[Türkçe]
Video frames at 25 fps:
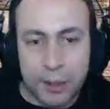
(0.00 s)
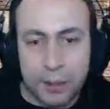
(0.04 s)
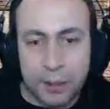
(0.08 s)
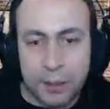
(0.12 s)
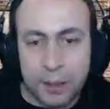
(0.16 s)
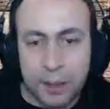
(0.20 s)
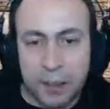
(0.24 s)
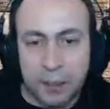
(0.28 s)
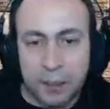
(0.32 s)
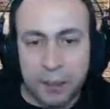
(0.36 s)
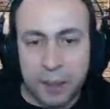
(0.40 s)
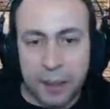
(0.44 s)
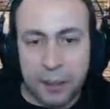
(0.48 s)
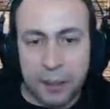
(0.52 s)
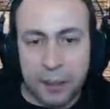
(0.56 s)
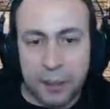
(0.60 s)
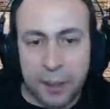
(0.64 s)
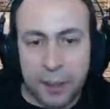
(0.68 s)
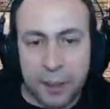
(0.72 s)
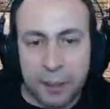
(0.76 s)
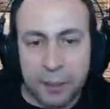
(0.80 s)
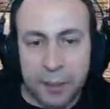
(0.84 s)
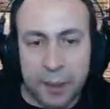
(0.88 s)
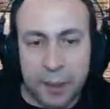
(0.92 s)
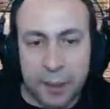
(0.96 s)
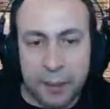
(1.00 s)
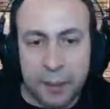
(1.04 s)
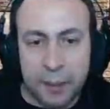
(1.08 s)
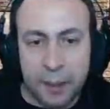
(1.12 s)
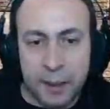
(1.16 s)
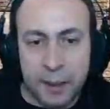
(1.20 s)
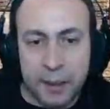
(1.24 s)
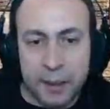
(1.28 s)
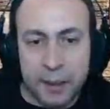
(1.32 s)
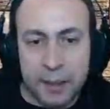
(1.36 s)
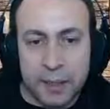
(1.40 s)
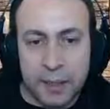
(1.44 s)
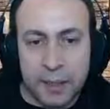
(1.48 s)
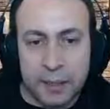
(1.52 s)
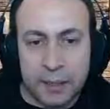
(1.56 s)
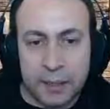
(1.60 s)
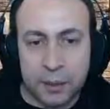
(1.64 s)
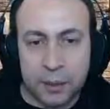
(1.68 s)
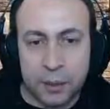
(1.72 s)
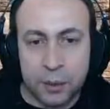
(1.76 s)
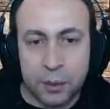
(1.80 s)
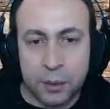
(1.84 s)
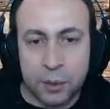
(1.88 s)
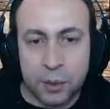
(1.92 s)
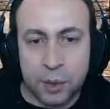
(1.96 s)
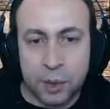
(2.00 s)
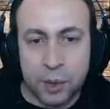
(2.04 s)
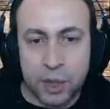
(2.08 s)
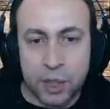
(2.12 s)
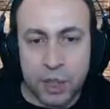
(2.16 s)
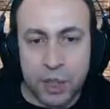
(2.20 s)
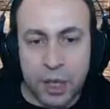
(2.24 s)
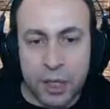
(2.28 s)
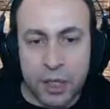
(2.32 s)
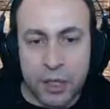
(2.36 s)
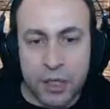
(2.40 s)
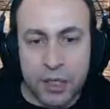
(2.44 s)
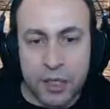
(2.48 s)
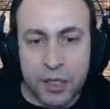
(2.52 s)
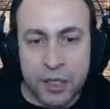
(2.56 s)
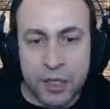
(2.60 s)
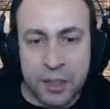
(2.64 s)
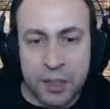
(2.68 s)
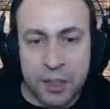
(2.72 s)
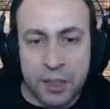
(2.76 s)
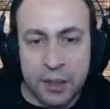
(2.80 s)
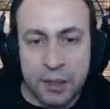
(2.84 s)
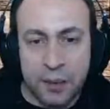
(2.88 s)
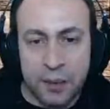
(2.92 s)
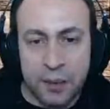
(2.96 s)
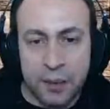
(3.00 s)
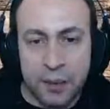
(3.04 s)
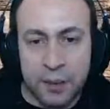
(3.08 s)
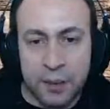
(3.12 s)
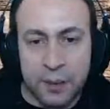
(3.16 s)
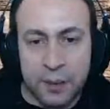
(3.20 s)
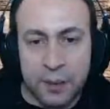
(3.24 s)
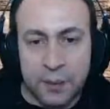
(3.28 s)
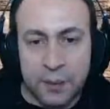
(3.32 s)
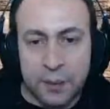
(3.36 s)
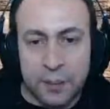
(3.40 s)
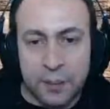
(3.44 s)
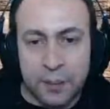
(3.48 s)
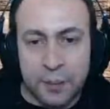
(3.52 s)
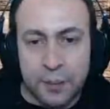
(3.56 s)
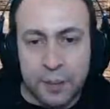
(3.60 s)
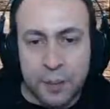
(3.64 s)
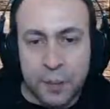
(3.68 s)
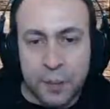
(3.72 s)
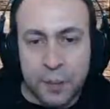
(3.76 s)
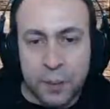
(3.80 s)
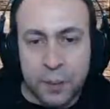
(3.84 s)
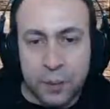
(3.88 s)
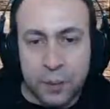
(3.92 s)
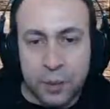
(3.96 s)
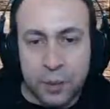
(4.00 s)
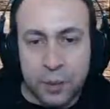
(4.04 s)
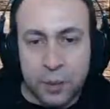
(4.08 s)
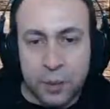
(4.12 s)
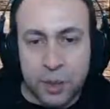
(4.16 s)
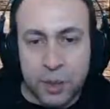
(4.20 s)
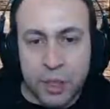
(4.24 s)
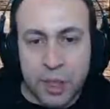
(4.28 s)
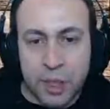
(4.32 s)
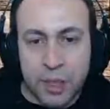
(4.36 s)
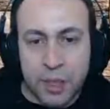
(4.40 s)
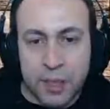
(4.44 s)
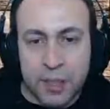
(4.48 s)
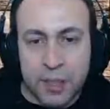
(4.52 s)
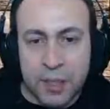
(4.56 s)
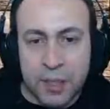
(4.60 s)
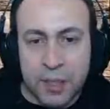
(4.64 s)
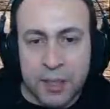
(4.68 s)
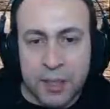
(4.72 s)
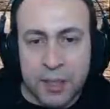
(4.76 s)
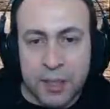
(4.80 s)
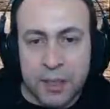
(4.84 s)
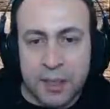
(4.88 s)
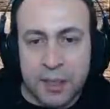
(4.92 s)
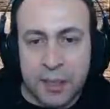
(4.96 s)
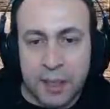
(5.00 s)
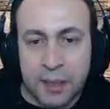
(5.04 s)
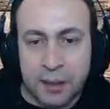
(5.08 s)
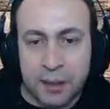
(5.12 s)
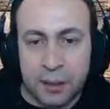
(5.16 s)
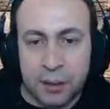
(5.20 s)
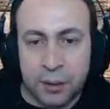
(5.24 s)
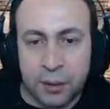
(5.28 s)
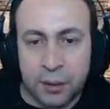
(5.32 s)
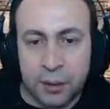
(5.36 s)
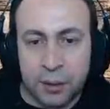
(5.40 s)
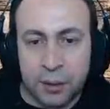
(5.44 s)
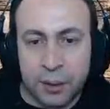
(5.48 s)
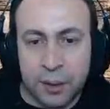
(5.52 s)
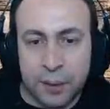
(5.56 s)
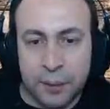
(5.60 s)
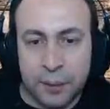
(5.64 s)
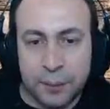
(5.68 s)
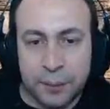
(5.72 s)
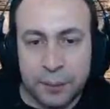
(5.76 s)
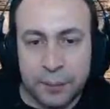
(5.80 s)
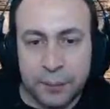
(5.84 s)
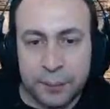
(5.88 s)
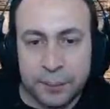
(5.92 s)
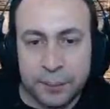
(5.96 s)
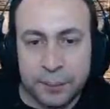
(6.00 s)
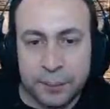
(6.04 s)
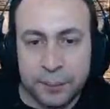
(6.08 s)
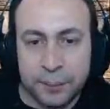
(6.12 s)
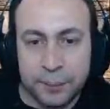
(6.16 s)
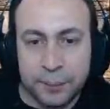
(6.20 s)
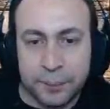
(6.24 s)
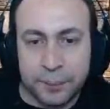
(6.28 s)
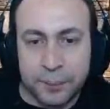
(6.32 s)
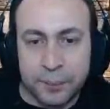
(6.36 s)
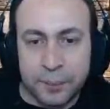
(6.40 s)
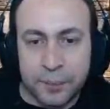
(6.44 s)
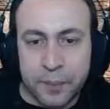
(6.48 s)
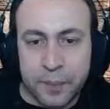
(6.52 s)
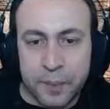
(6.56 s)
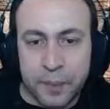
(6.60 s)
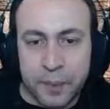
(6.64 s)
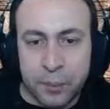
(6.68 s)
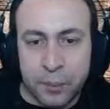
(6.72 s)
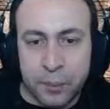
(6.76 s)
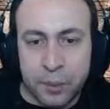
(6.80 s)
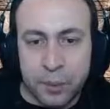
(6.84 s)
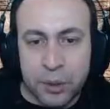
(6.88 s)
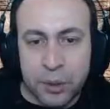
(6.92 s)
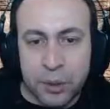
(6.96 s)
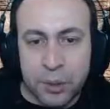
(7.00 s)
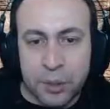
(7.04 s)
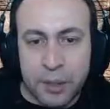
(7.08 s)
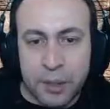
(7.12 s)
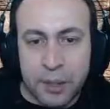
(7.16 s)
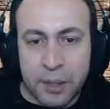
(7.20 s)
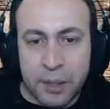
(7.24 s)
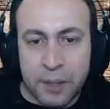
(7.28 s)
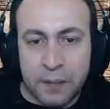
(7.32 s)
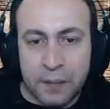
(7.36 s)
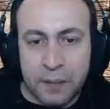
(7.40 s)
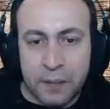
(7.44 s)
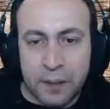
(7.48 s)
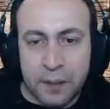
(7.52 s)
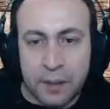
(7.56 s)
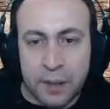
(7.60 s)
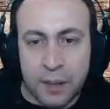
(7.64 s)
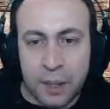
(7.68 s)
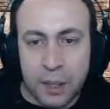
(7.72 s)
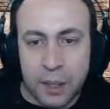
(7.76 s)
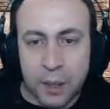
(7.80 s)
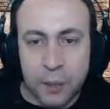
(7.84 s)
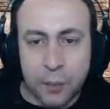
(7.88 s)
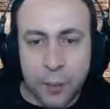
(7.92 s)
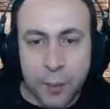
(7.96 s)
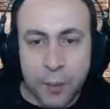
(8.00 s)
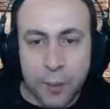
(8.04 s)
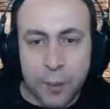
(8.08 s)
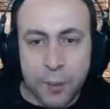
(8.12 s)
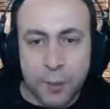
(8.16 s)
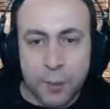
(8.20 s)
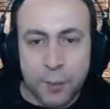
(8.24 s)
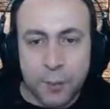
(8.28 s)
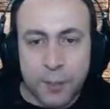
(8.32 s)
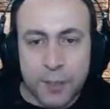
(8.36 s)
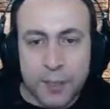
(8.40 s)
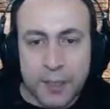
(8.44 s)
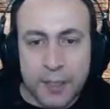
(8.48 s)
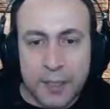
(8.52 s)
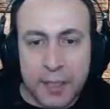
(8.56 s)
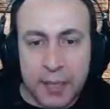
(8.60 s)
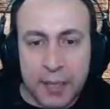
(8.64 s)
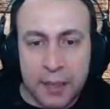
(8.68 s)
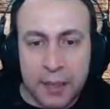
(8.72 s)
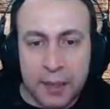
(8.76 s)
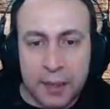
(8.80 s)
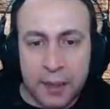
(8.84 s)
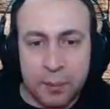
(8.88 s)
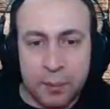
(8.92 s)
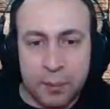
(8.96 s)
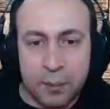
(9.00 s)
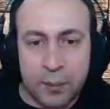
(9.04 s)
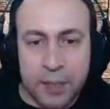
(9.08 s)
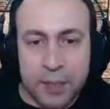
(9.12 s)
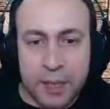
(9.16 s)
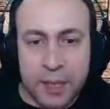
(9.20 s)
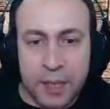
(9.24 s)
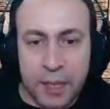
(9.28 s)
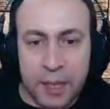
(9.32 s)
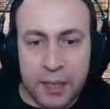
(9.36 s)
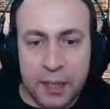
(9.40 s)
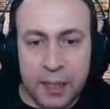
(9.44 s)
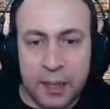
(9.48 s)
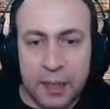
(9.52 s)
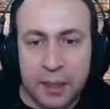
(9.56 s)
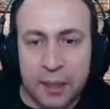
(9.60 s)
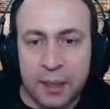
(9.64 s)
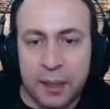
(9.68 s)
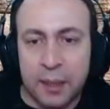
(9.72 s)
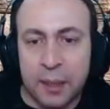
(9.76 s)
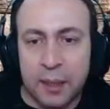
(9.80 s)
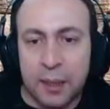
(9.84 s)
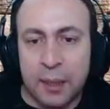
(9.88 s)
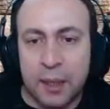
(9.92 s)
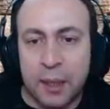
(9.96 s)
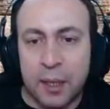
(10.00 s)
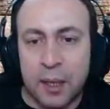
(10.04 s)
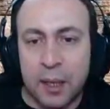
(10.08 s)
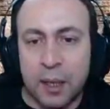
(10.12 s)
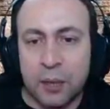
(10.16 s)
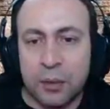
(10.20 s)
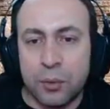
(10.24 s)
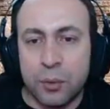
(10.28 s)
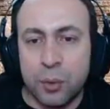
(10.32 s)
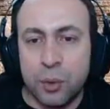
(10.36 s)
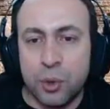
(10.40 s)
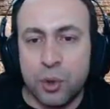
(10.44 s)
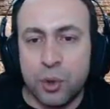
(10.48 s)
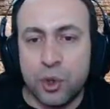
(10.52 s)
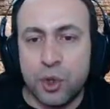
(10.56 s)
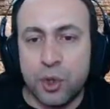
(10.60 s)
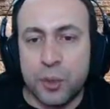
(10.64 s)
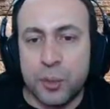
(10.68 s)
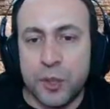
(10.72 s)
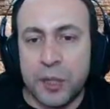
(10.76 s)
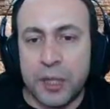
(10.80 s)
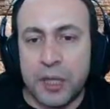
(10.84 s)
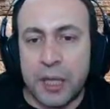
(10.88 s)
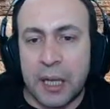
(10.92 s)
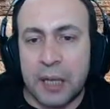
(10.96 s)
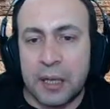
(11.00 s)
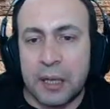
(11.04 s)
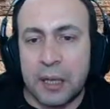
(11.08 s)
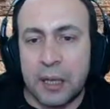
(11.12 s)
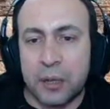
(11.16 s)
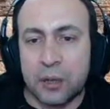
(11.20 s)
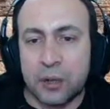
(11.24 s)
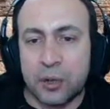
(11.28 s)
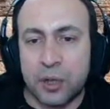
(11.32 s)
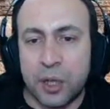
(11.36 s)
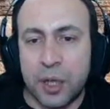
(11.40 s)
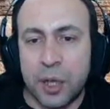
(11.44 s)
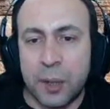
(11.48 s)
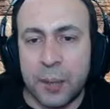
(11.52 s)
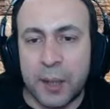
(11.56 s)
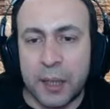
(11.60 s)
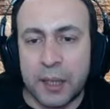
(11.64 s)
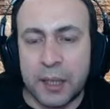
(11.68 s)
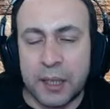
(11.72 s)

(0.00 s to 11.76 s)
Bak bak bak bak bak. Saklanıyor. Üç kağıtçı seni. Üç kağıtçı seni saklanıyor orada. Burada birileri var. Hop hop hop. Birisi geldi. Birisi geldi. Az 3'ü birden lan şuraya bak